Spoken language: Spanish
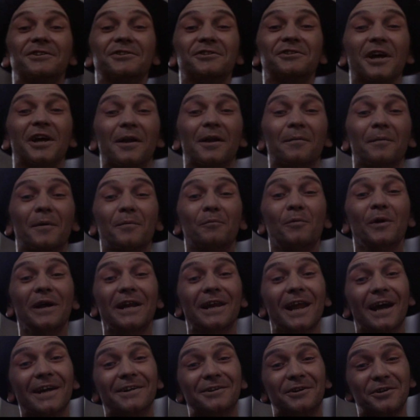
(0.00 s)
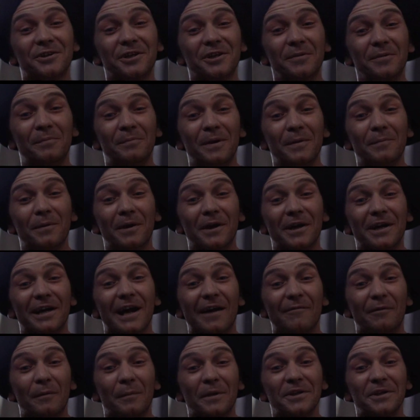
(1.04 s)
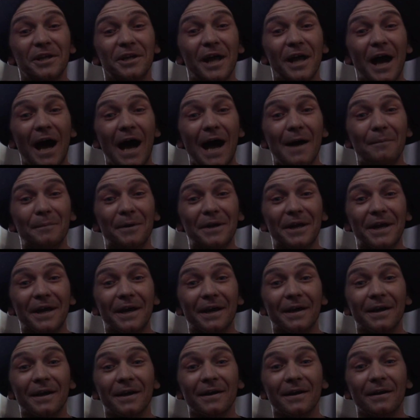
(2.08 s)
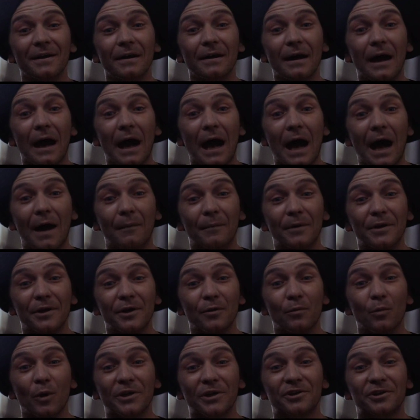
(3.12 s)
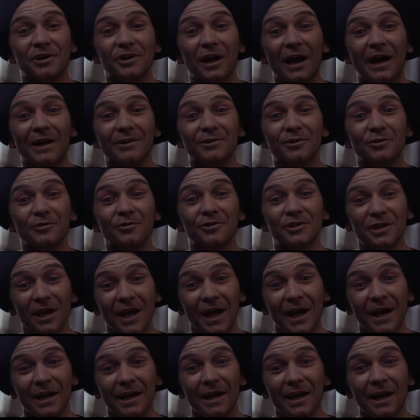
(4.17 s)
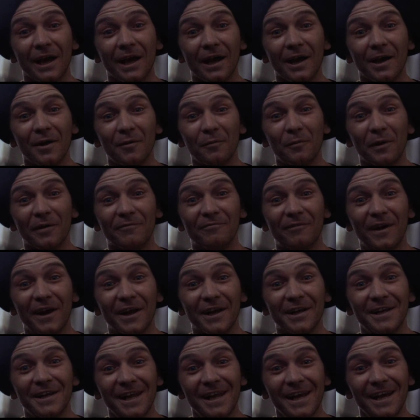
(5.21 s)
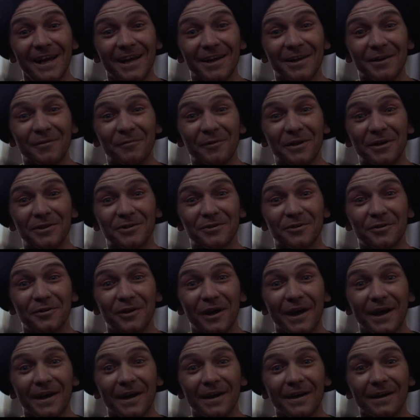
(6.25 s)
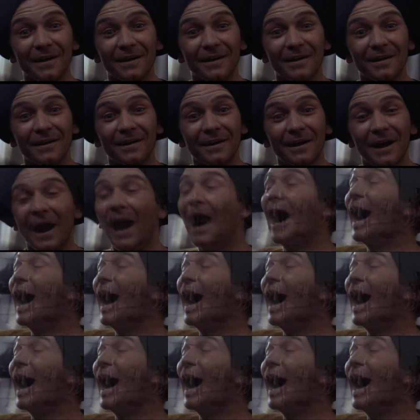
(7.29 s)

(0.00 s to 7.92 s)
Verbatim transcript: Damas y caballeros, quisiéramos ver a pueblo y gobierno en armonía una armonía que yo diría casi alcanzamos ahora en día.